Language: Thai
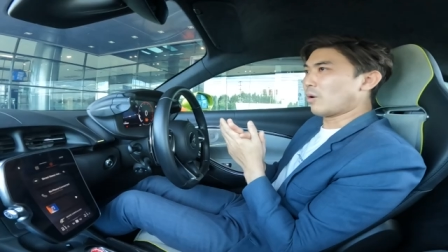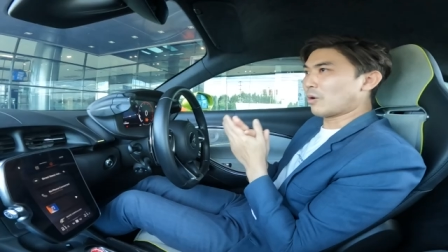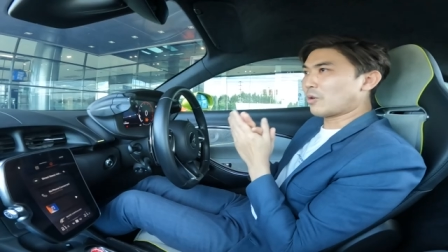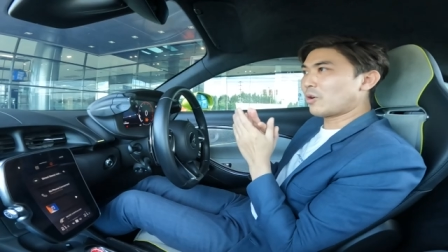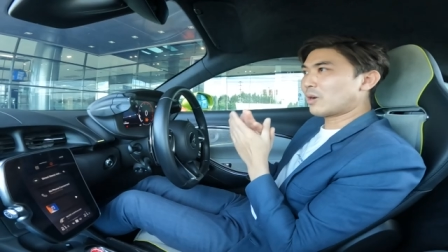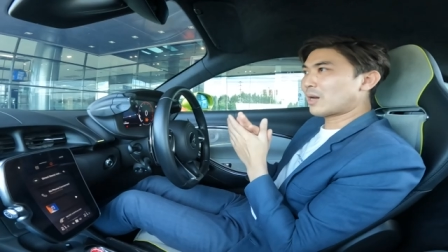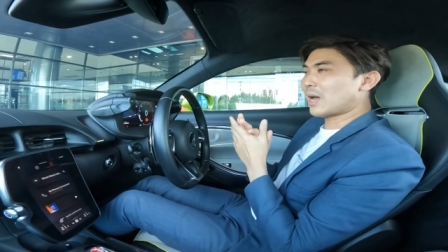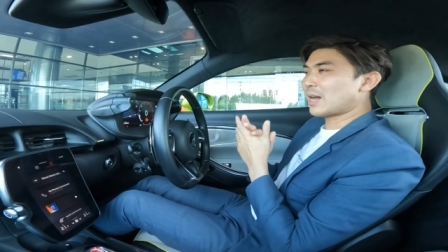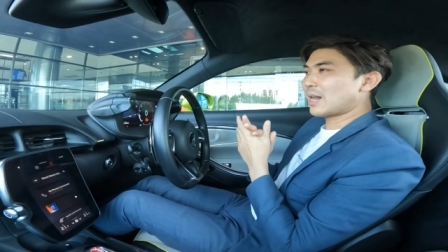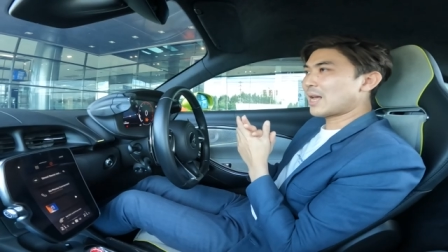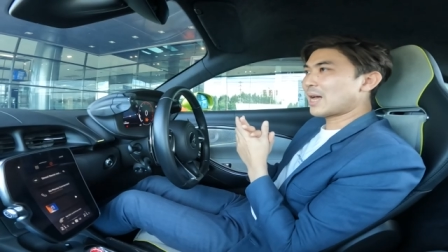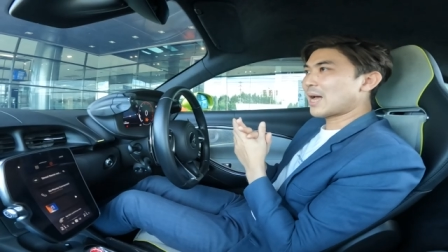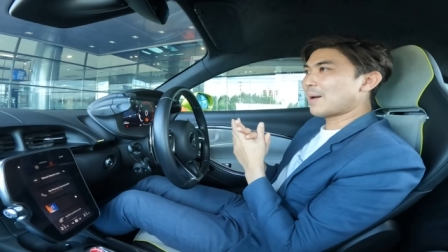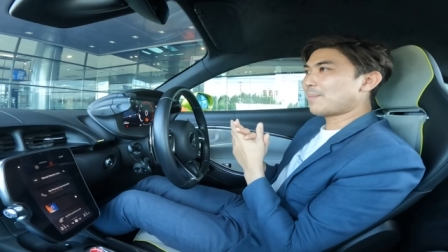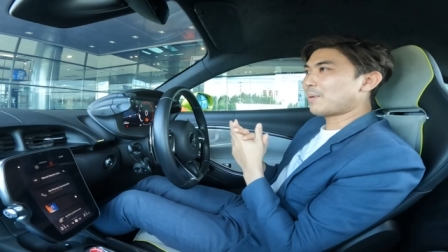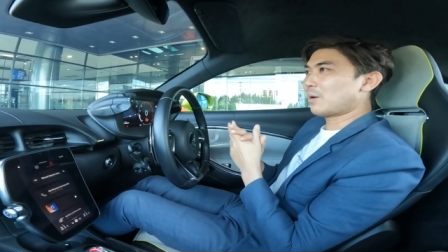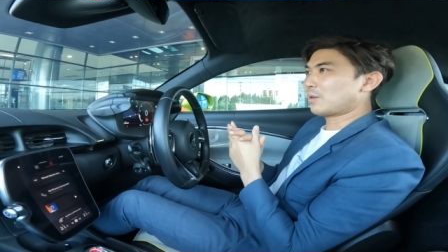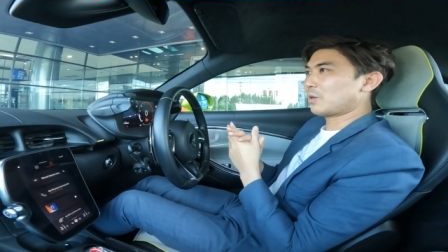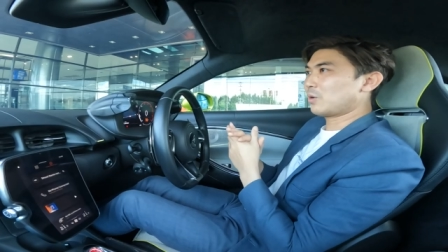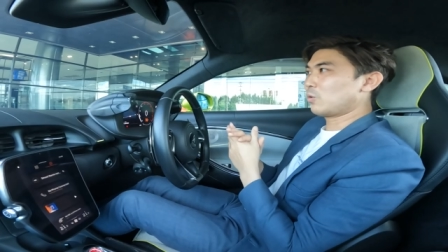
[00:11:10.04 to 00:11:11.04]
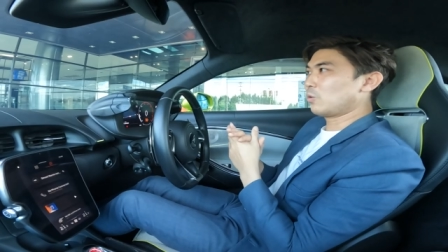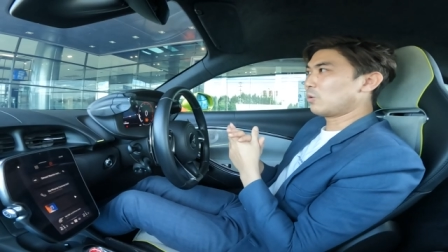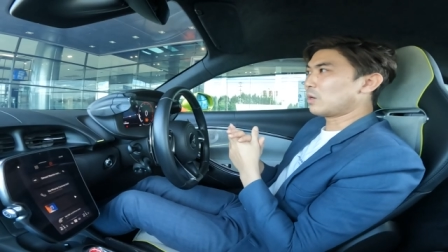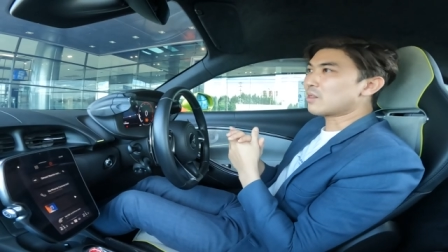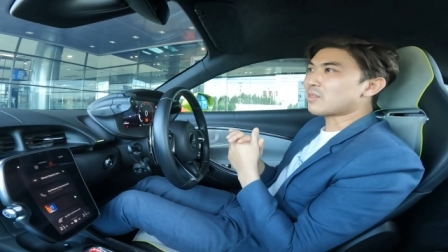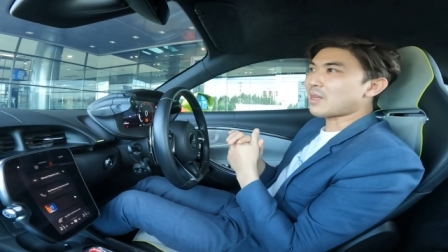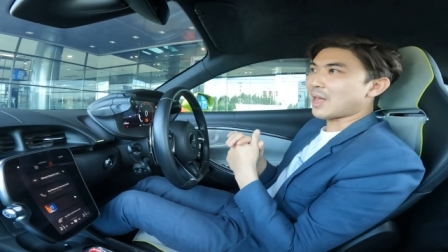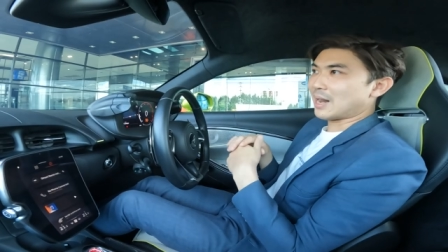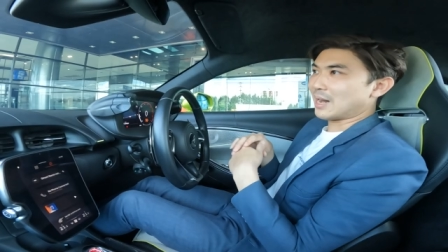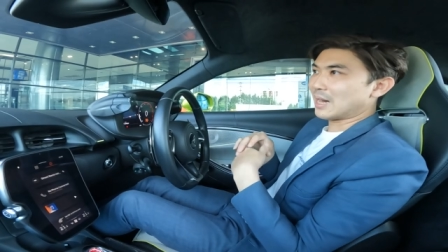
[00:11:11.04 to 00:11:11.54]
รถยนต์คันนี้ครับเขาจะดูนิ
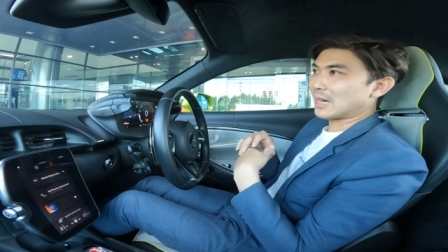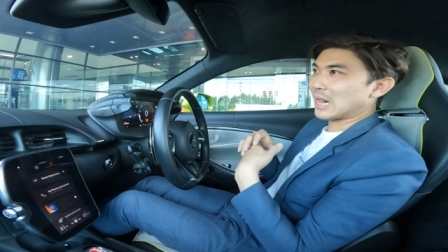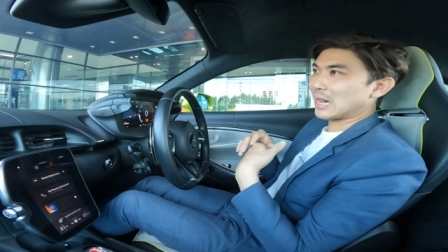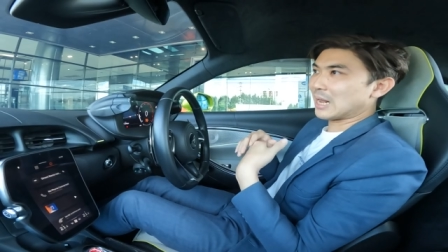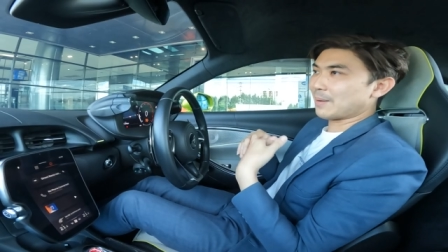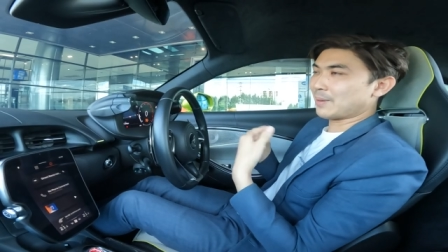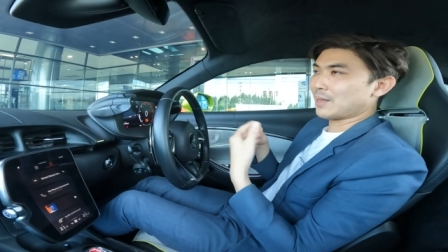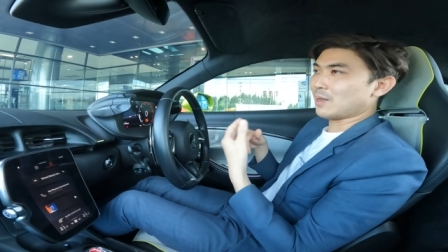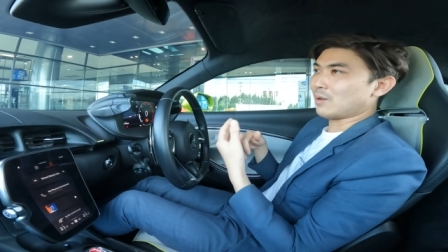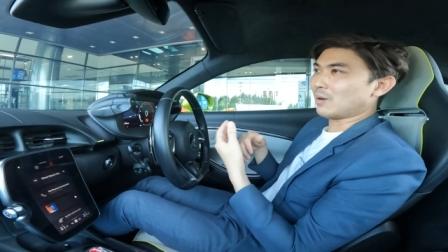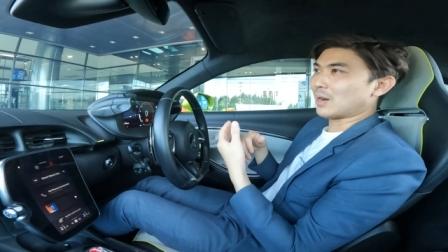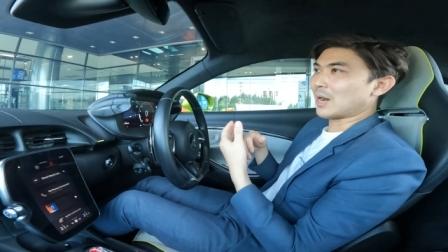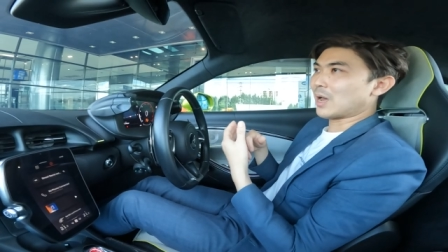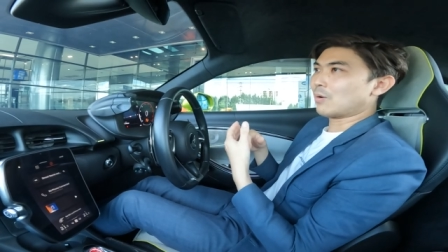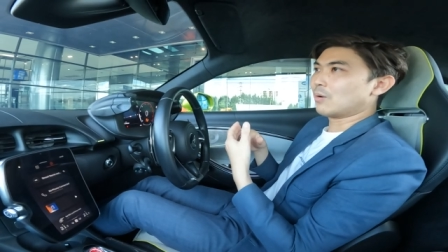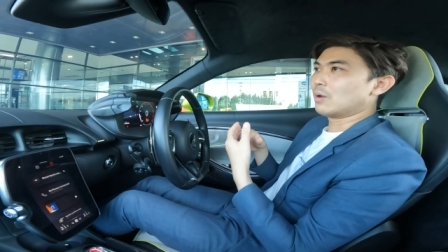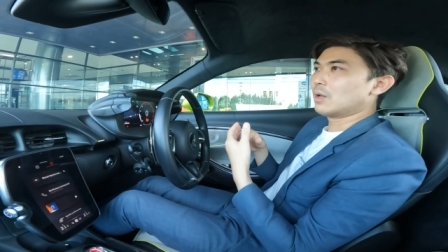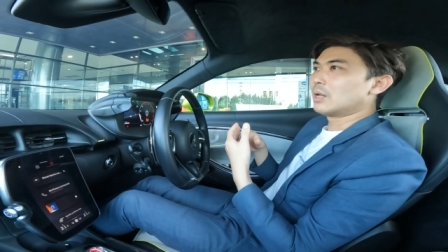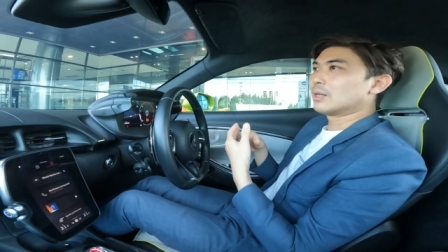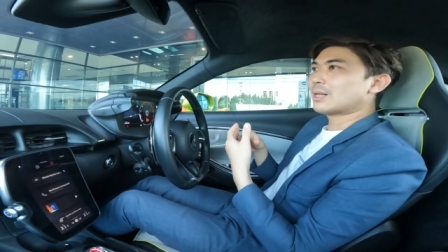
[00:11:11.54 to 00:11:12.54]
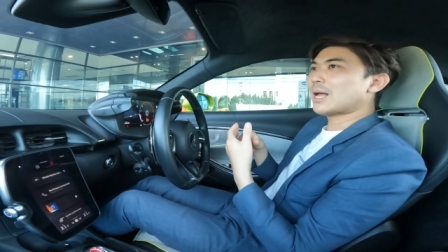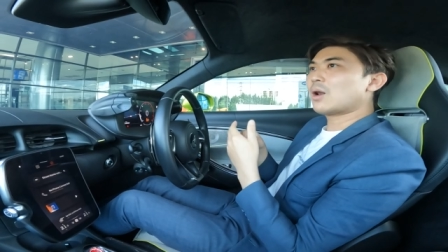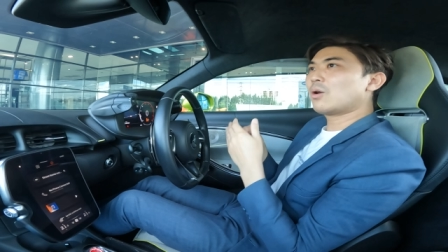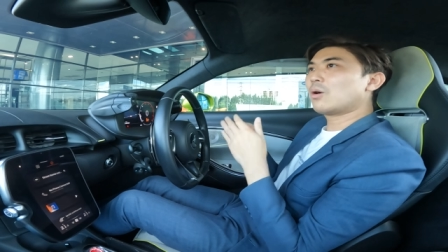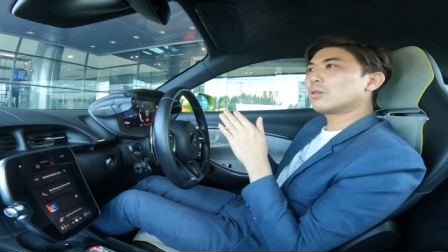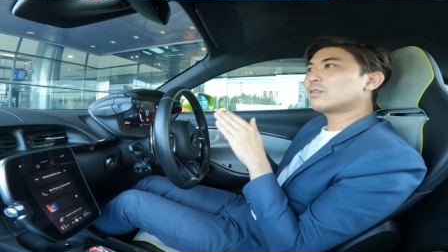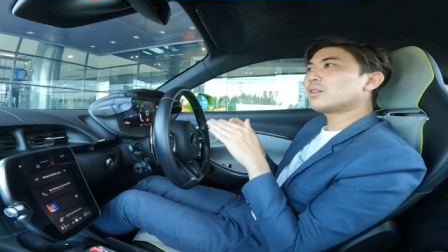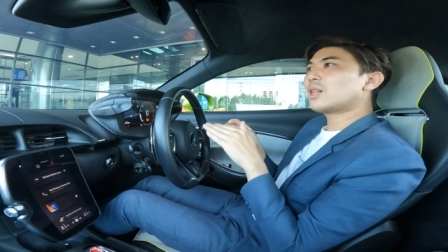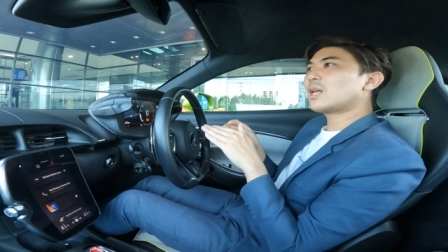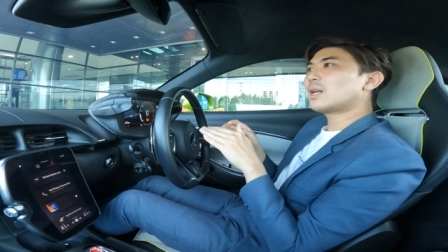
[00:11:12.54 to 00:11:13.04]
สัยในการขับขี่ของเรา ถ้าร
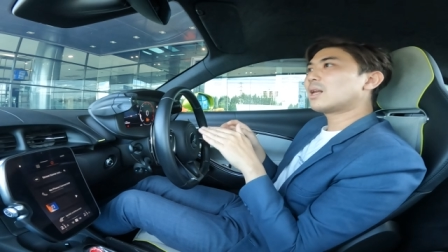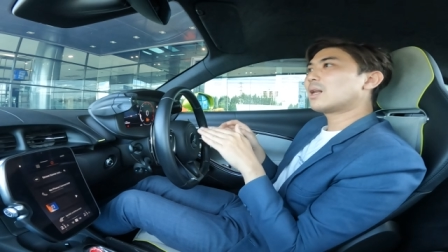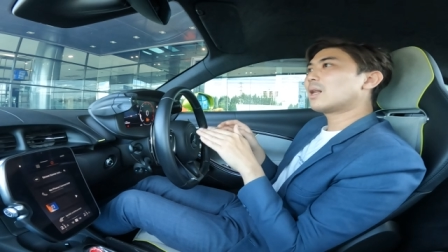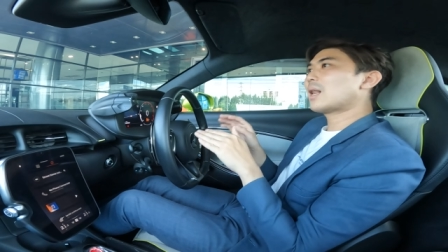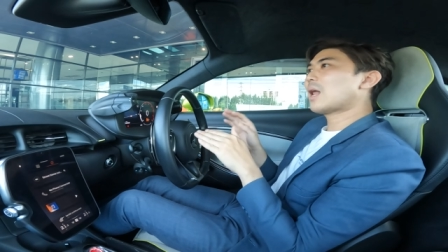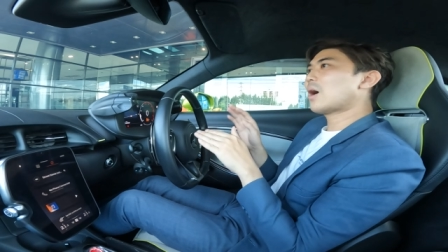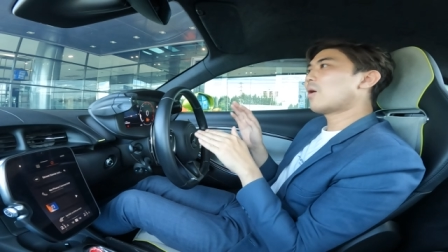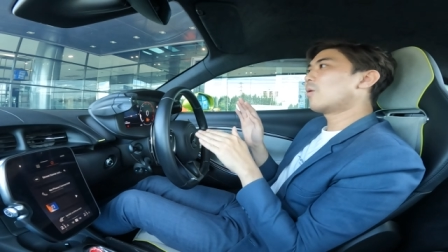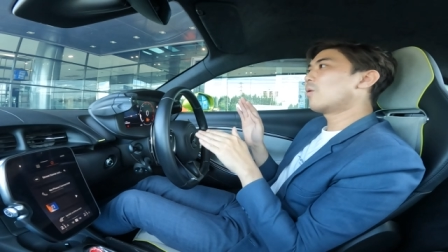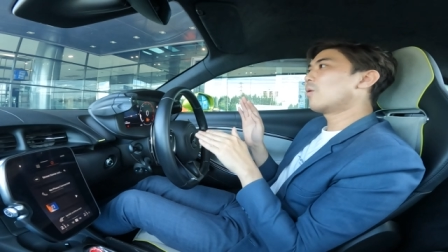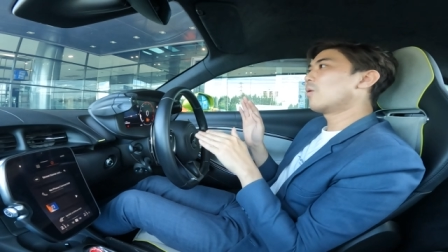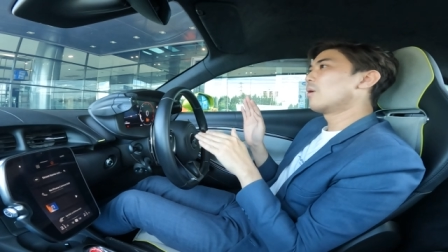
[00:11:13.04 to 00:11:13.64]
ถติดเรา